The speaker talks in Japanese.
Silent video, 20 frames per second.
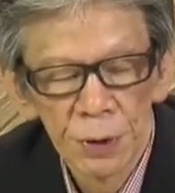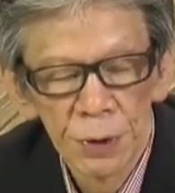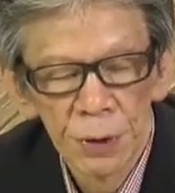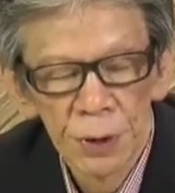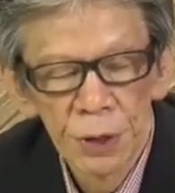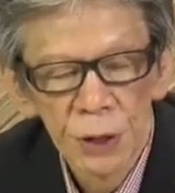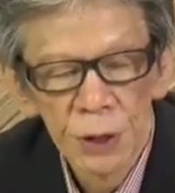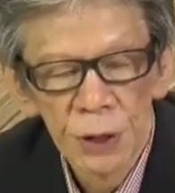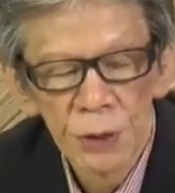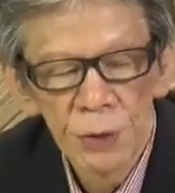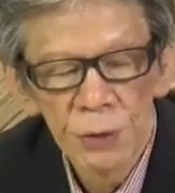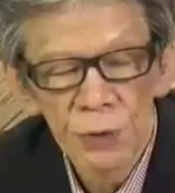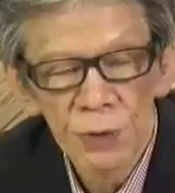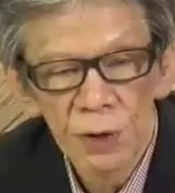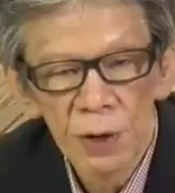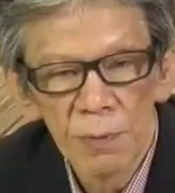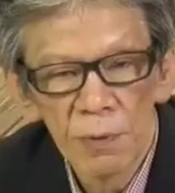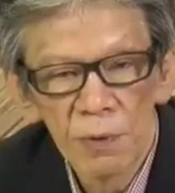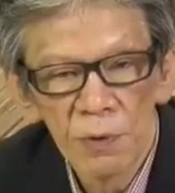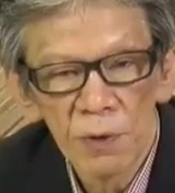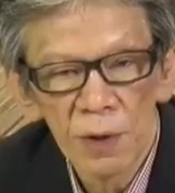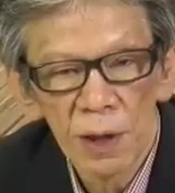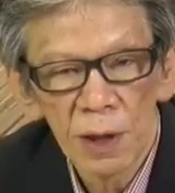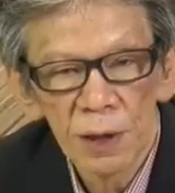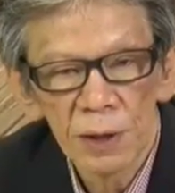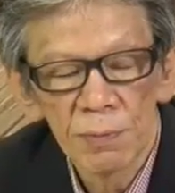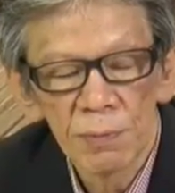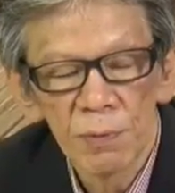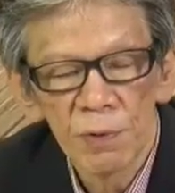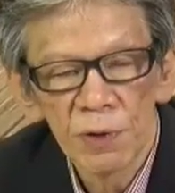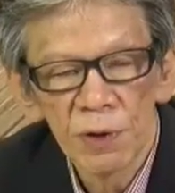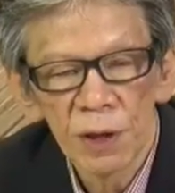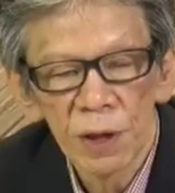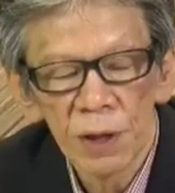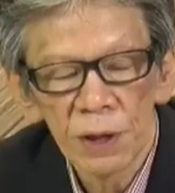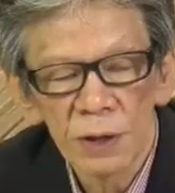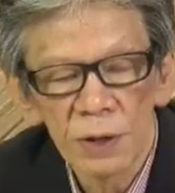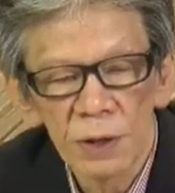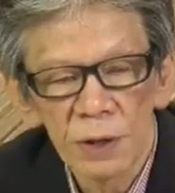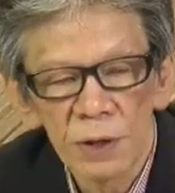そういったものがもたら
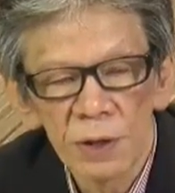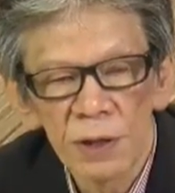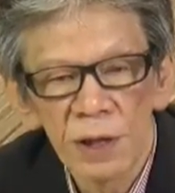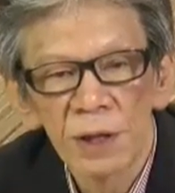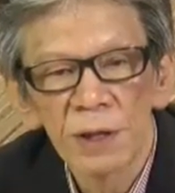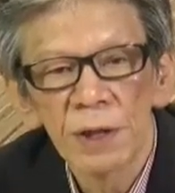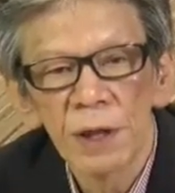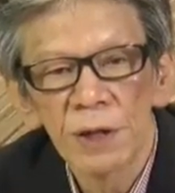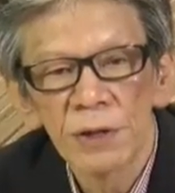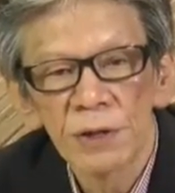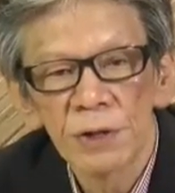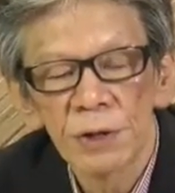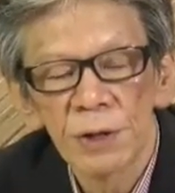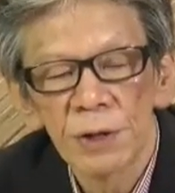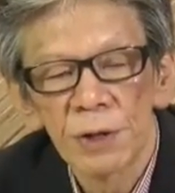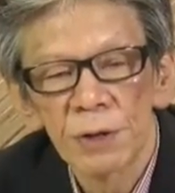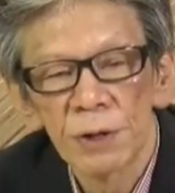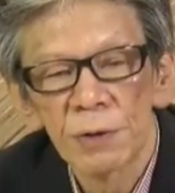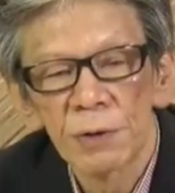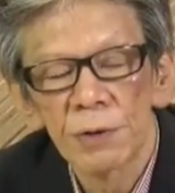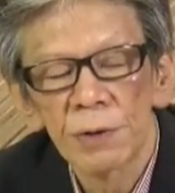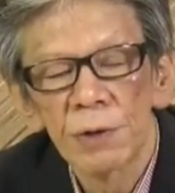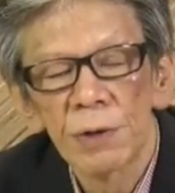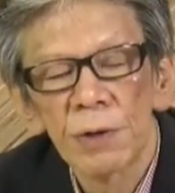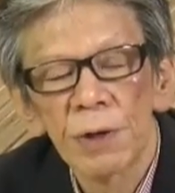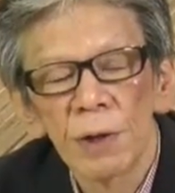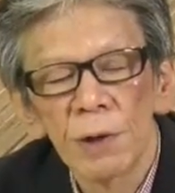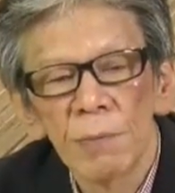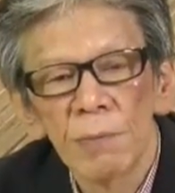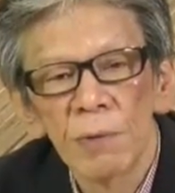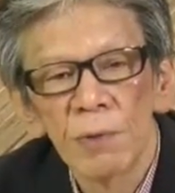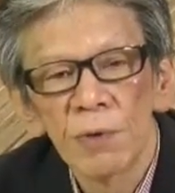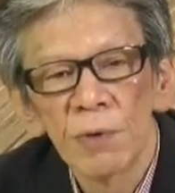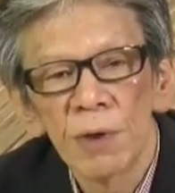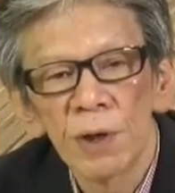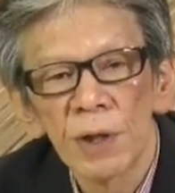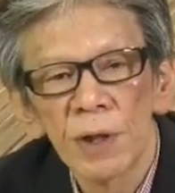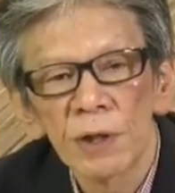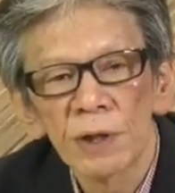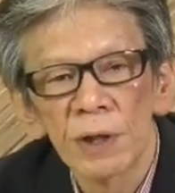す全体主義というものが
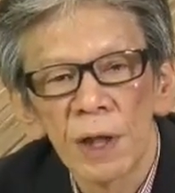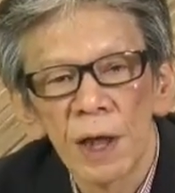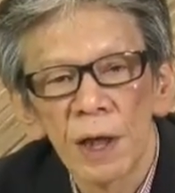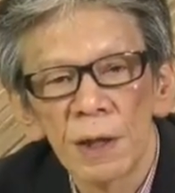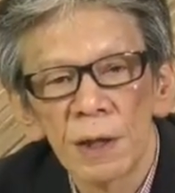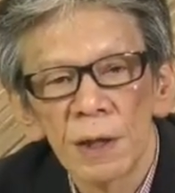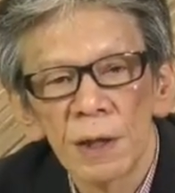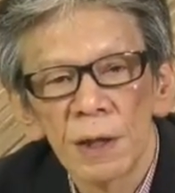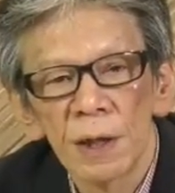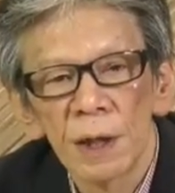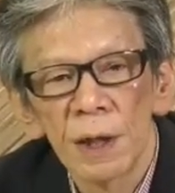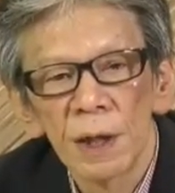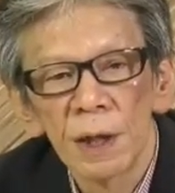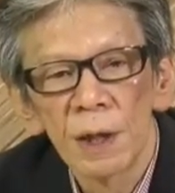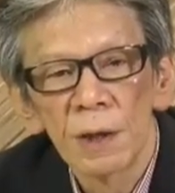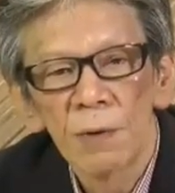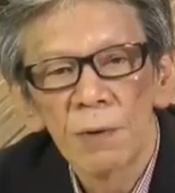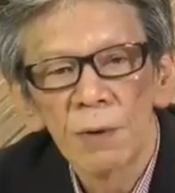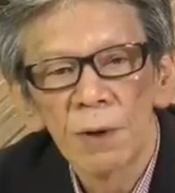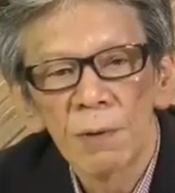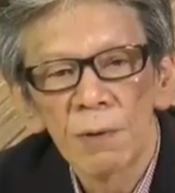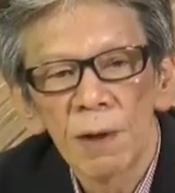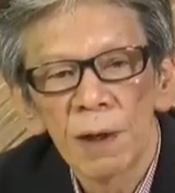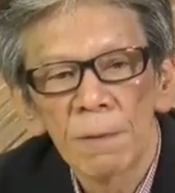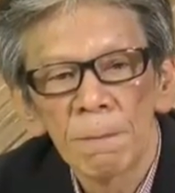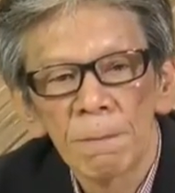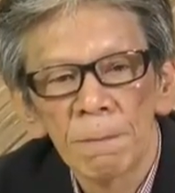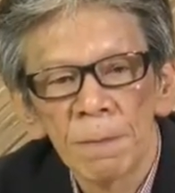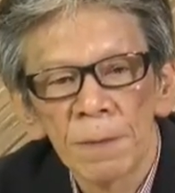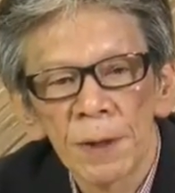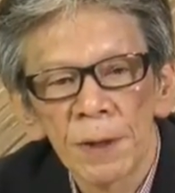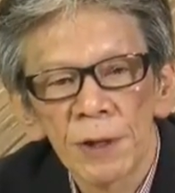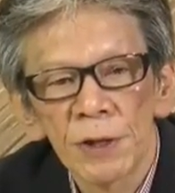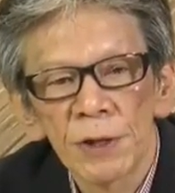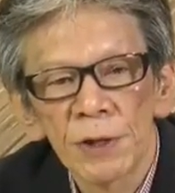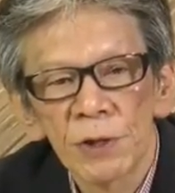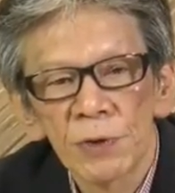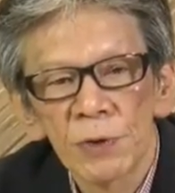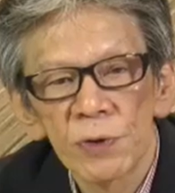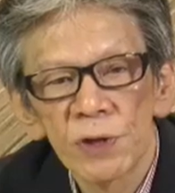ですね、えー、これは新
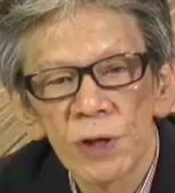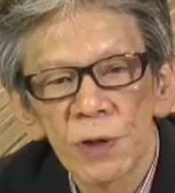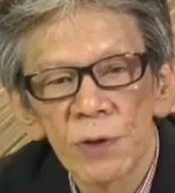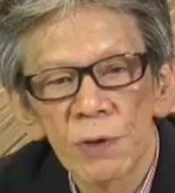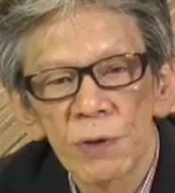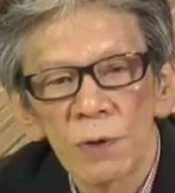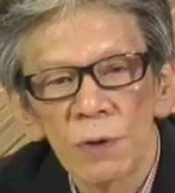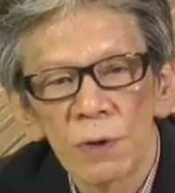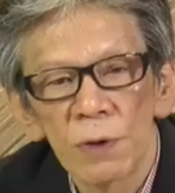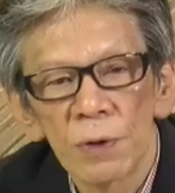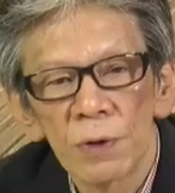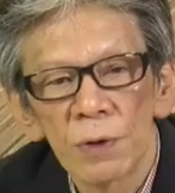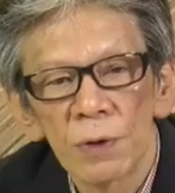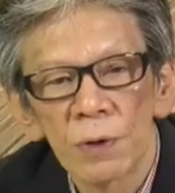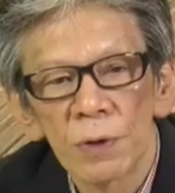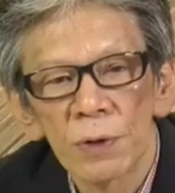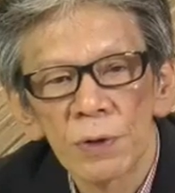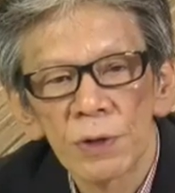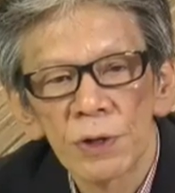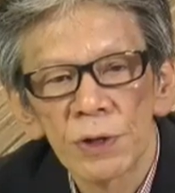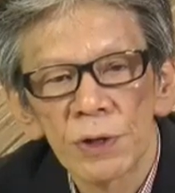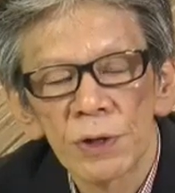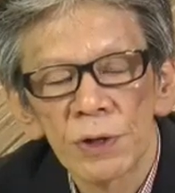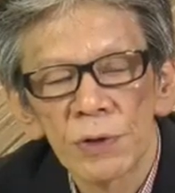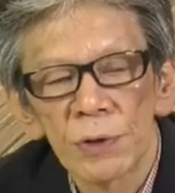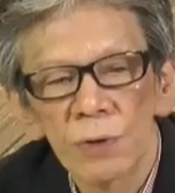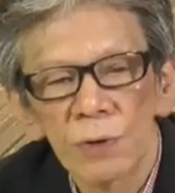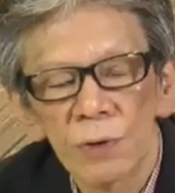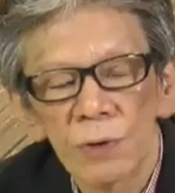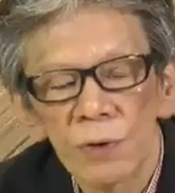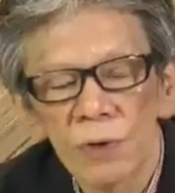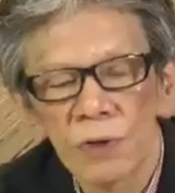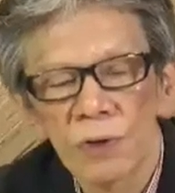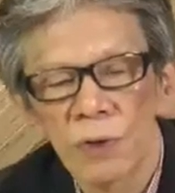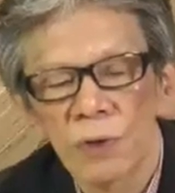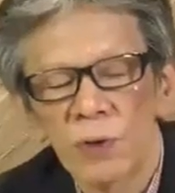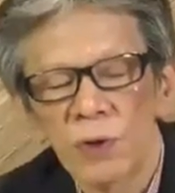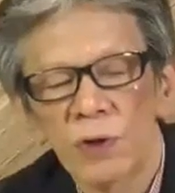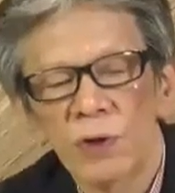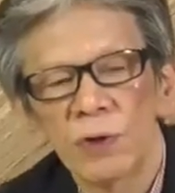潮社の新潮4条
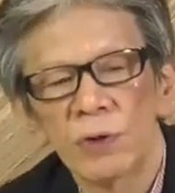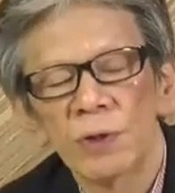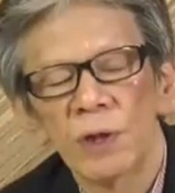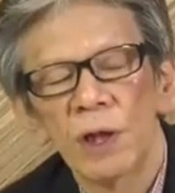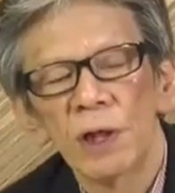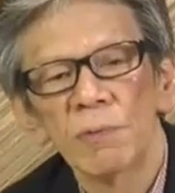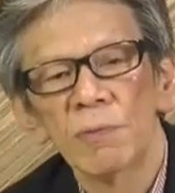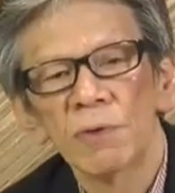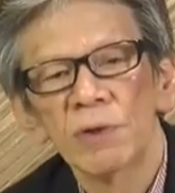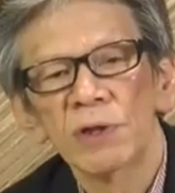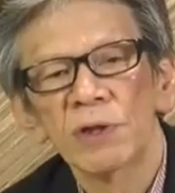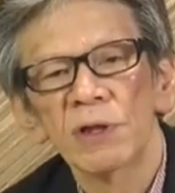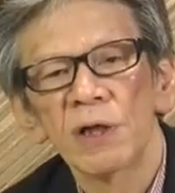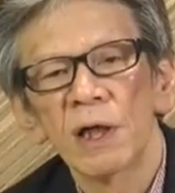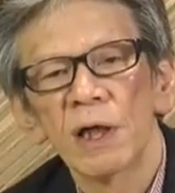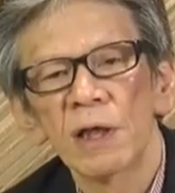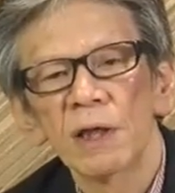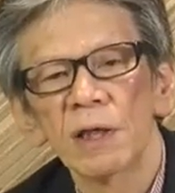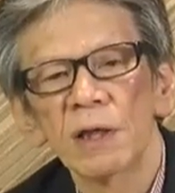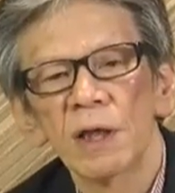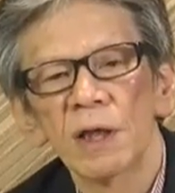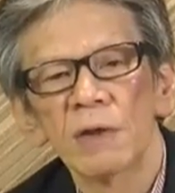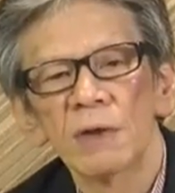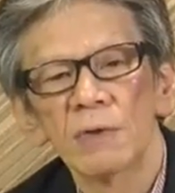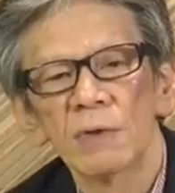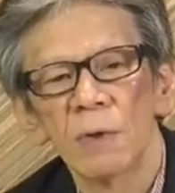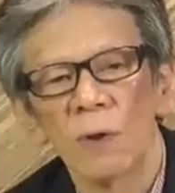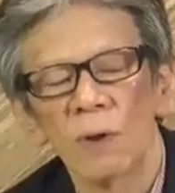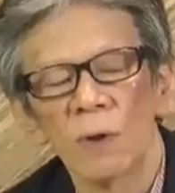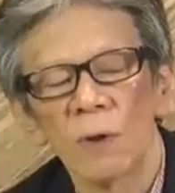の休館にもつながっていると